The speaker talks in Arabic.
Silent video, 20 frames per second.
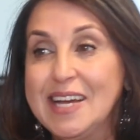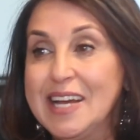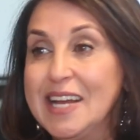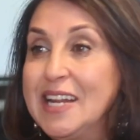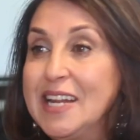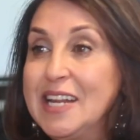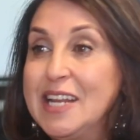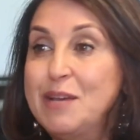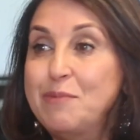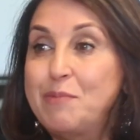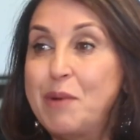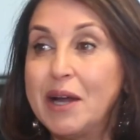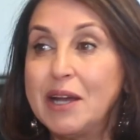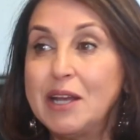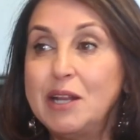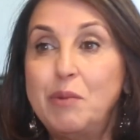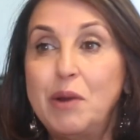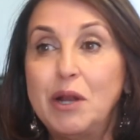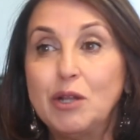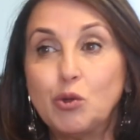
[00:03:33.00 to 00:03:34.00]
اللي
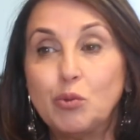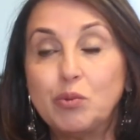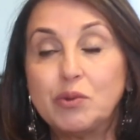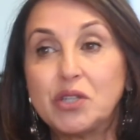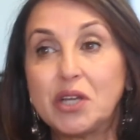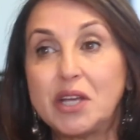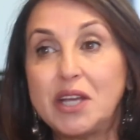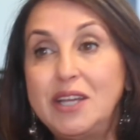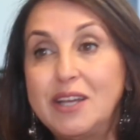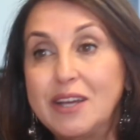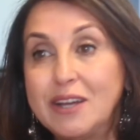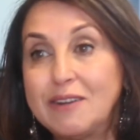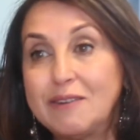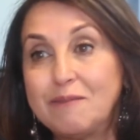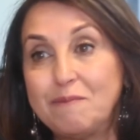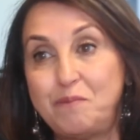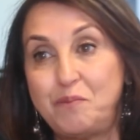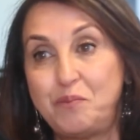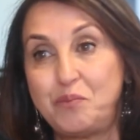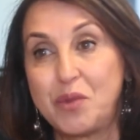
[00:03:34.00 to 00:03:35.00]
باغين بلادهم التغيير
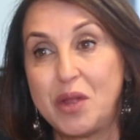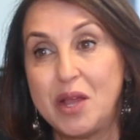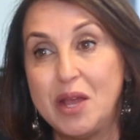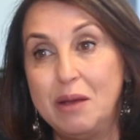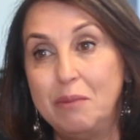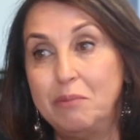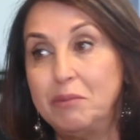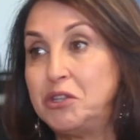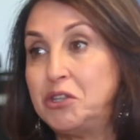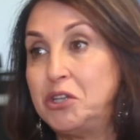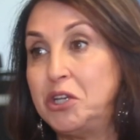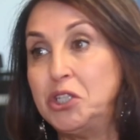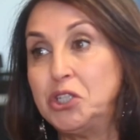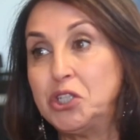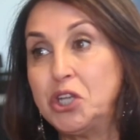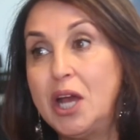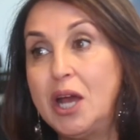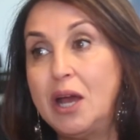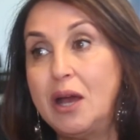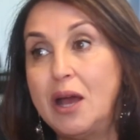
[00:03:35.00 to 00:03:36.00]

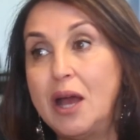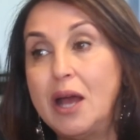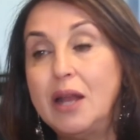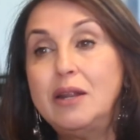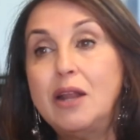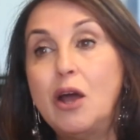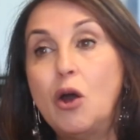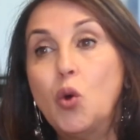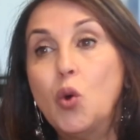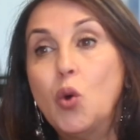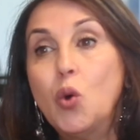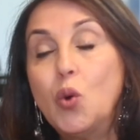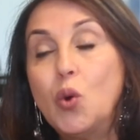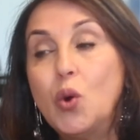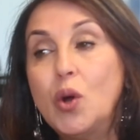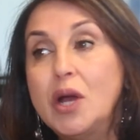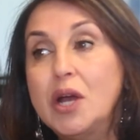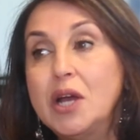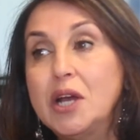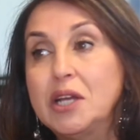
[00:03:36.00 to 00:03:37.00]
باتجاه انه
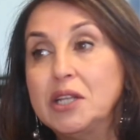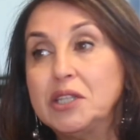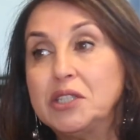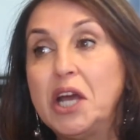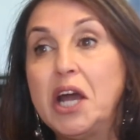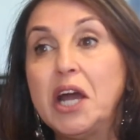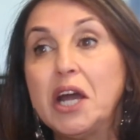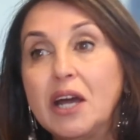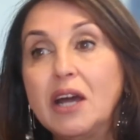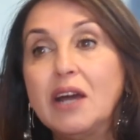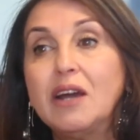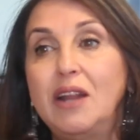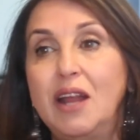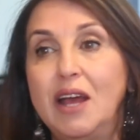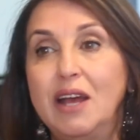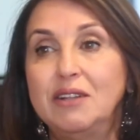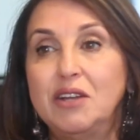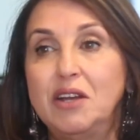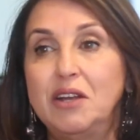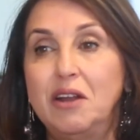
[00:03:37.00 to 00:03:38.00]
تحقق
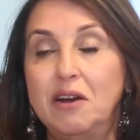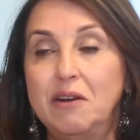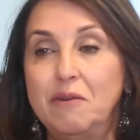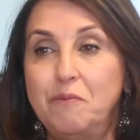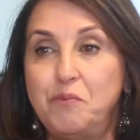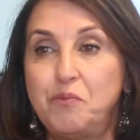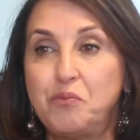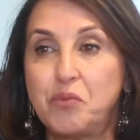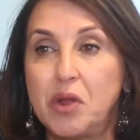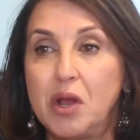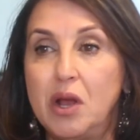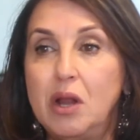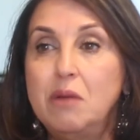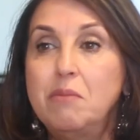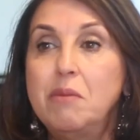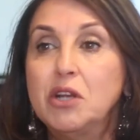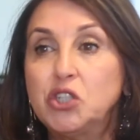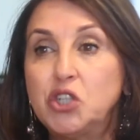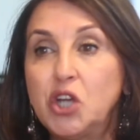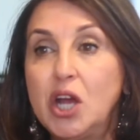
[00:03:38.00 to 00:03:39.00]
العداله
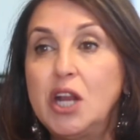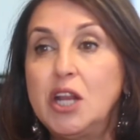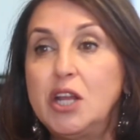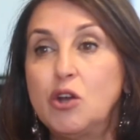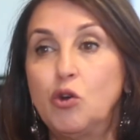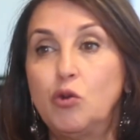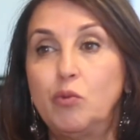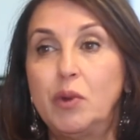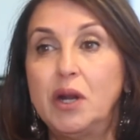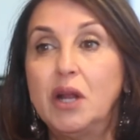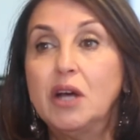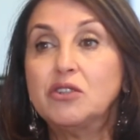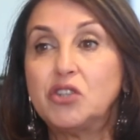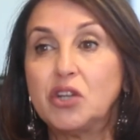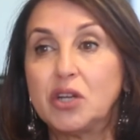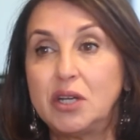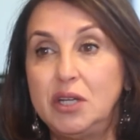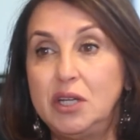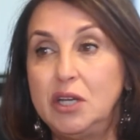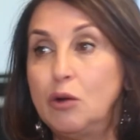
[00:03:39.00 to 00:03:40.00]
المجاليه
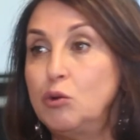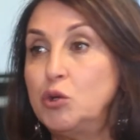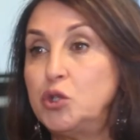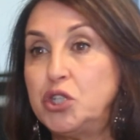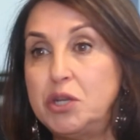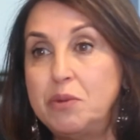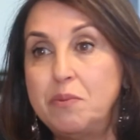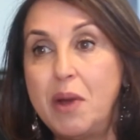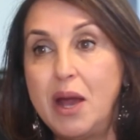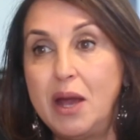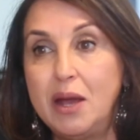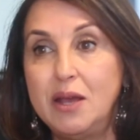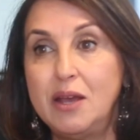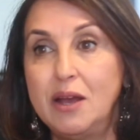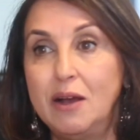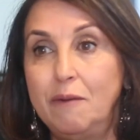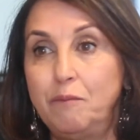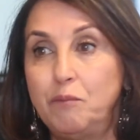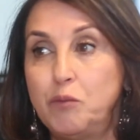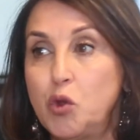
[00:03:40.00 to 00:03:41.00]
والمناطقيه
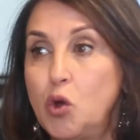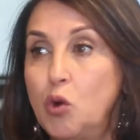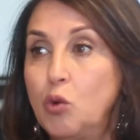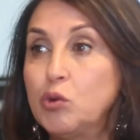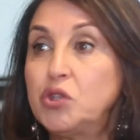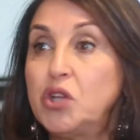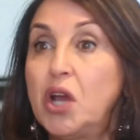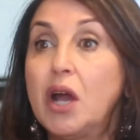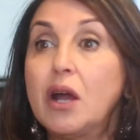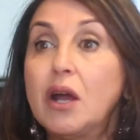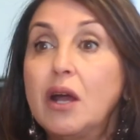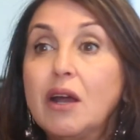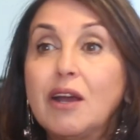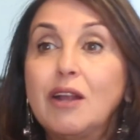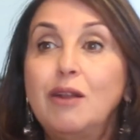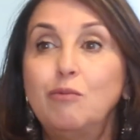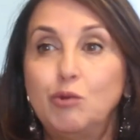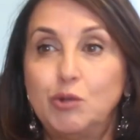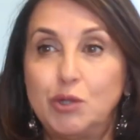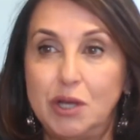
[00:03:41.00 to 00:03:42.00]
والاجتماعيه
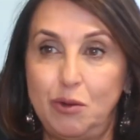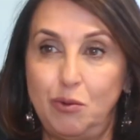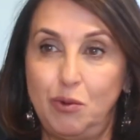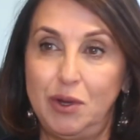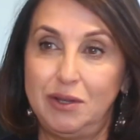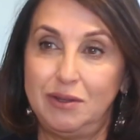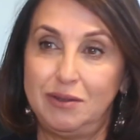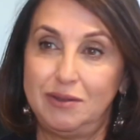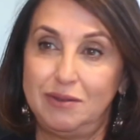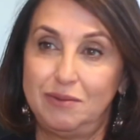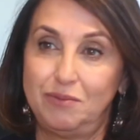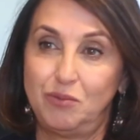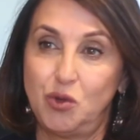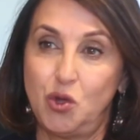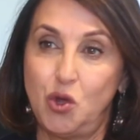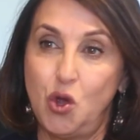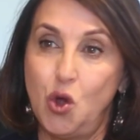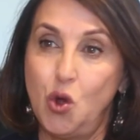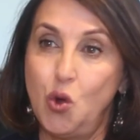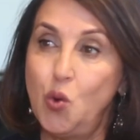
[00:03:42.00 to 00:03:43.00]
وتحقق المساواه
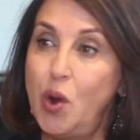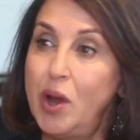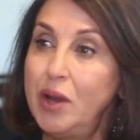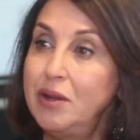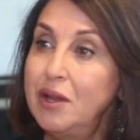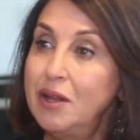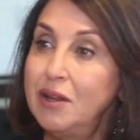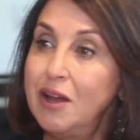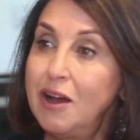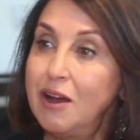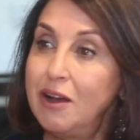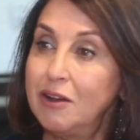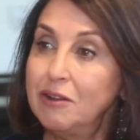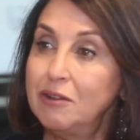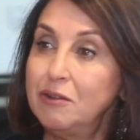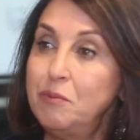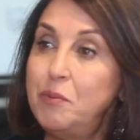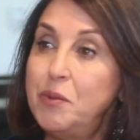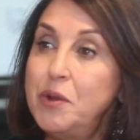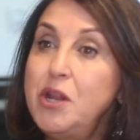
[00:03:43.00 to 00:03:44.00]
واننا
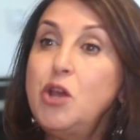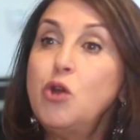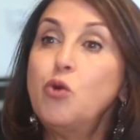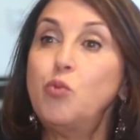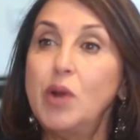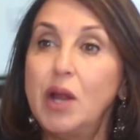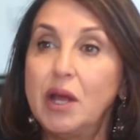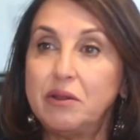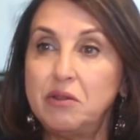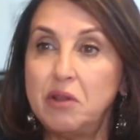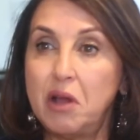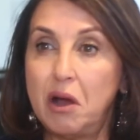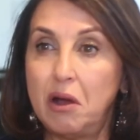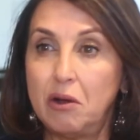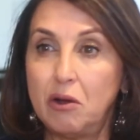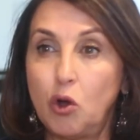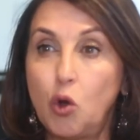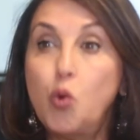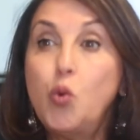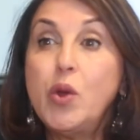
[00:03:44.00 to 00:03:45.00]
نبنيو بلادنا
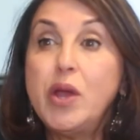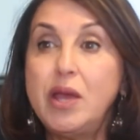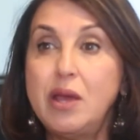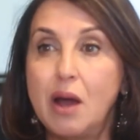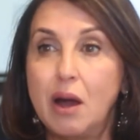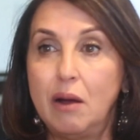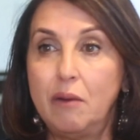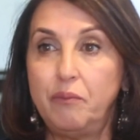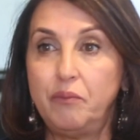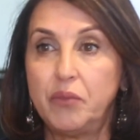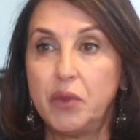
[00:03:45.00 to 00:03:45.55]
قويه